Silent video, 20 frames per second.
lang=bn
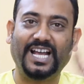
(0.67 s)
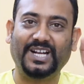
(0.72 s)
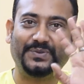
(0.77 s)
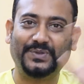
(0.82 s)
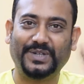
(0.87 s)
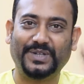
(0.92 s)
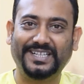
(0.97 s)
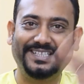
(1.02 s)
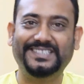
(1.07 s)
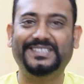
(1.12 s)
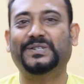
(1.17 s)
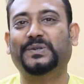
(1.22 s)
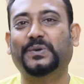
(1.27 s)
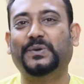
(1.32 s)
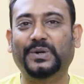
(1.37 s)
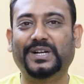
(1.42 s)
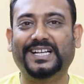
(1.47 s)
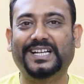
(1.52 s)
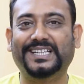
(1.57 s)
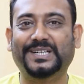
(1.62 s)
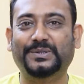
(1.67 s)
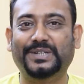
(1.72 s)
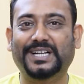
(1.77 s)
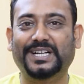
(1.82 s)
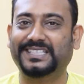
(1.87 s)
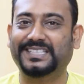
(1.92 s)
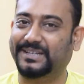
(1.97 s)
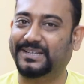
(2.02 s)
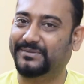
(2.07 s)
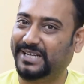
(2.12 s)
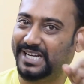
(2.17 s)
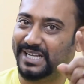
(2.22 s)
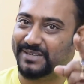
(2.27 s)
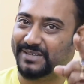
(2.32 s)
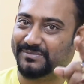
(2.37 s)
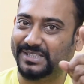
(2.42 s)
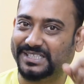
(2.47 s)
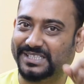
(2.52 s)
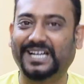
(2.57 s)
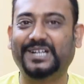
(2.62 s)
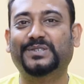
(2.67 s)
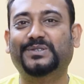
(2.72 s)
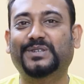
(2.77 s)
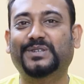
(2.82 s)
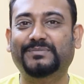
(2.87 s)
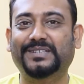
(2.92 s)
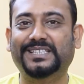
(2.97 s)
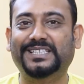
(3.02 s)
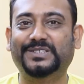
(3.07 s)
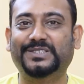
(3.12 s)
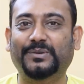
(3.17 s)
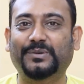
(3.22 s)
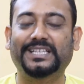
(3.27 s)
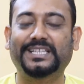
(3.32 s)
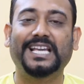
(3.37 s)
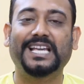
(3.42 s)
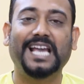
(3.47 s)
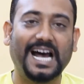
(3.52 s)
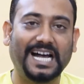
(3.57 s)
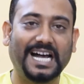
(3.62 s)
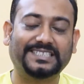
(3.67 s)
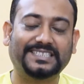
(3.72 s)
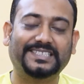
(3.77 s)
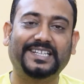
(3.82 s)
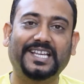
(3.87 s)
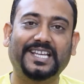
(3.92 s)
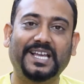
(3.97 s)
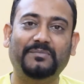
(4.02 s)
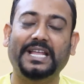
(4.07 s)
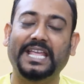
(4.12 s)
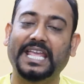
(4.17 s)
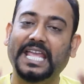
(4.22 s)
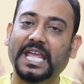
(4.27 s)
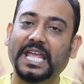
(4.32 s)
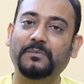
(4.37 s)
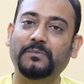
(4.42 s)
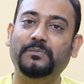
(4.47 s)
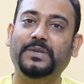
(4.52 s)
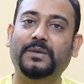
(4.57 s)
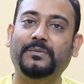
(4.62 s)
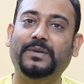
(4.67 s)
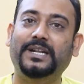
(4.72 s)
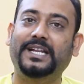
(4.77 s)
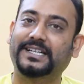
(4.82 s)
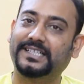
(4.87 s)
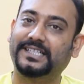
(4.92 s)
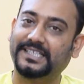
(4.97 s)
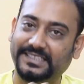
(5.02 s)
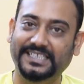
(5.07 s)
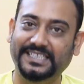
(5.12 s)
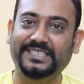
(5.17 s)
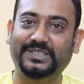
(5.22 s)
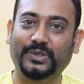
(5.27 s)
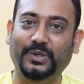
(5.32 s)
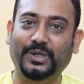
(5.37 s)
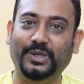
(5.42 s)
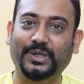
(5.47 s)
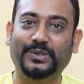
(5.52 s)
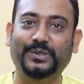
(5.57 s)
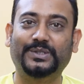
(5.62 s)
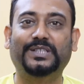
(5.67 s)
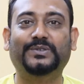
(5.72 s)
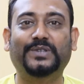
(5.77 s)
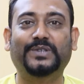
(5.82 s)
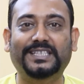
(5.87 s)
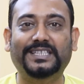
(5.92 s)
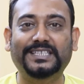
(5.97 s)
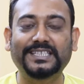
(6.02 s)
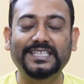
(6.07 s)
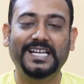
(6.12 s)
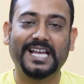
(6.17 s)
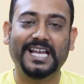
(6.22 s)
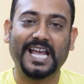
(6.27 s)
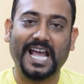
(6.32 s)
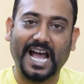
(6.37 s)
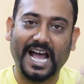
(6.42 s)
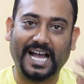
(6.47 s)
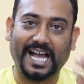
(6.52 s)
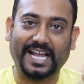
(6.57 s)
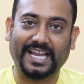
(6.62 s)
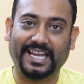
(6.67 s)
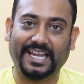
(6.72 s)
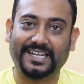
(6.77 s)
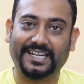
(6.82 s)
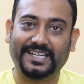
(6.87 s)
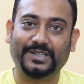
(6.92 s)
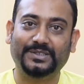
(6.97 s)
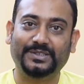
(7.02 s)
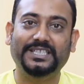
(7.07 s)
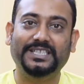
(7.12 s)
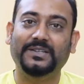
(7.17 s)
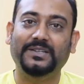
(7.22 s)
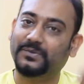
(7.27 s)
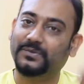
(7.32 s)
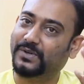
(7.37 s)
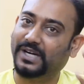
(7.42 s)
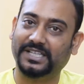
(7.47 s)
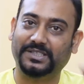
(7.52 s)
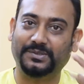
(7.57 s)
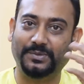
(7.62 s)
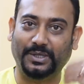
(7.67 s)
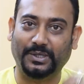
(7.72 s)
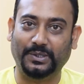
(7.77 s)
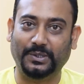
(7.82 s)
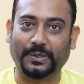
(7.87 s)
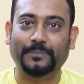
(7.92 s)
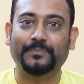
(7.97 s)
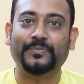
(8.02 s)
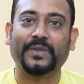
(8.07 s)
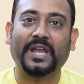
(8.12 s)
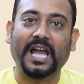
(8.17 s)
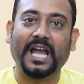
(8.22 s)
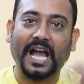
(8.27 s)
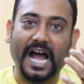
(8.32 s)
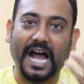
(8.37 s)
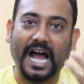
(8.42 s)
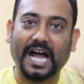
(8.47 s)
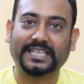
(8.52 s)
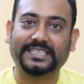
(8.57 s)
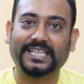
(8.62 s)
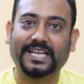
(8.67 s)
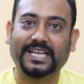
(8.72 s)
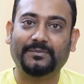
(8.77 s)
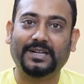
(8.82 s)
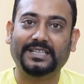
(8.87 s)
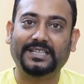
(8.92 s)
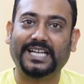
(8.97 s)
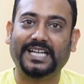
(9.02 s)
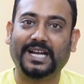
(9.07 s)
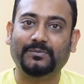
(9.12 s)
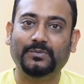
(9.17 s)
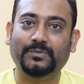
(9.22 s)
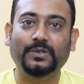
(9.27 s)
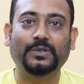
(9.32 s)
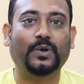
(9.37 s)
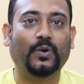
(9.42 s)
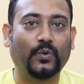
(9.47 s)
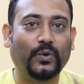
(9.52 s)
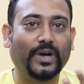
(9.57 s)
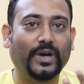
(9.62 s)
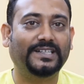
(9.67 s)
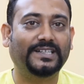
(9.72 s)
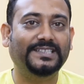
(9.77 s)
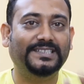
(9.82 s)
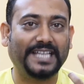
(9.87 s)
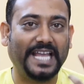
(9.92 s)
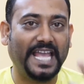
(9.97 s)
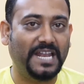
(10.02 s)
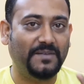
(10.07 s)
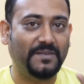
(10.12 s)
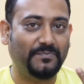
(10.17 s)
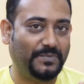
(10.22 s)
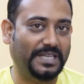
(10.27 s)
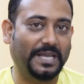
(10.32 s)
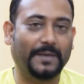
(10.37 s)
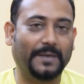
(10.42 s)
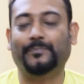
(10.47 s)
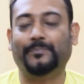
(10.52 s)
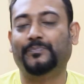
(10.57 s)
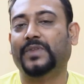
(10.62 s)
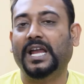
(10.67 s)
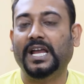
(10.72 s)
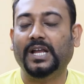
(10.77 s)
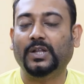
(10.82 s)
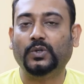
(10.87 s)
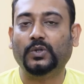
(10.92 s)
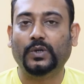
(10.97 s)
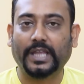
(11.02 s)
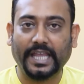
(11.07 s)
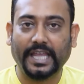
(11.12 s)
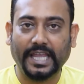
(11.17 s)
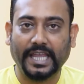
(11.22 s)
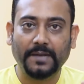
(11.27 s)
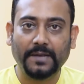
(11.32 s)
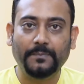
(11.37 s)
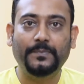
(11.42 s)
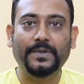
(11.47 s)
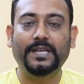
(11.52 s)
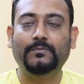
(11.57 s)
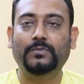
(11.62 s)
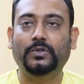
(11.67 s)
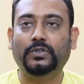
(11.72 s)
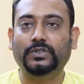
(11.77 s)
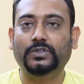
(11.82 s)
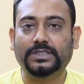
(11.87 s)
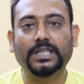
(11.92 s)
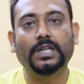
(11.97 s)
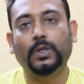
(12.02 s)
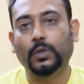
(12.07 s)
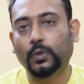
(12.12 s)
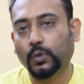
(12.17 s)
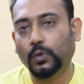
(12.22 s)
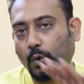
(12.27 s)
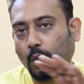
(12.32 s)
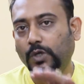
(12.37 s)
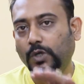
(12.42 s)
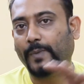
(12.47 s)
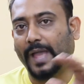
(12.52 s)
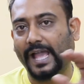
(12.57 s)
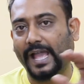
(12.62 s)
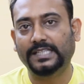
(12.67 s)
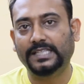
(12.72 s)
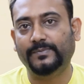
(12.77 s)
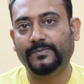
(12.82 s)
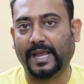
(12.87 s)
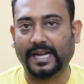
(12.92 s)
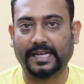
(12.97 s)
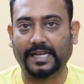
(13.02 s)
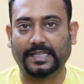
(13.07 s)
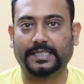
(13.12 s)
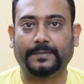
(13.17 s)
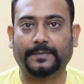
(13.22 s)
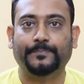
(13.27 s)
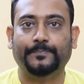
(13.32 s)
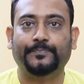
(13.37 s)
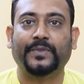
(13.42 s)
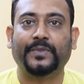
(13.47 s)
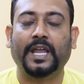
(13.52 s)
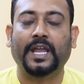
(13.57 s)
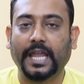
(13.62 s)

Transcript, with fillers: হ্যালো ফ্রেন্ড কলকাতা কোরা ক্লাবে আর একবার স্বাগত আপনাদের সবাইকে আজ থেকে আমরা এনপিএম এর একটা সিরিজ তৈরি করতে চলেছি আর এটা হচ্ছে ফার্স্ট ভিডিও আজকে আমরা জানবো হোয়াট ইজ এনপিএম তো এনপিএম হচ্ছে নোট প্যাকেজ ম্যানেজার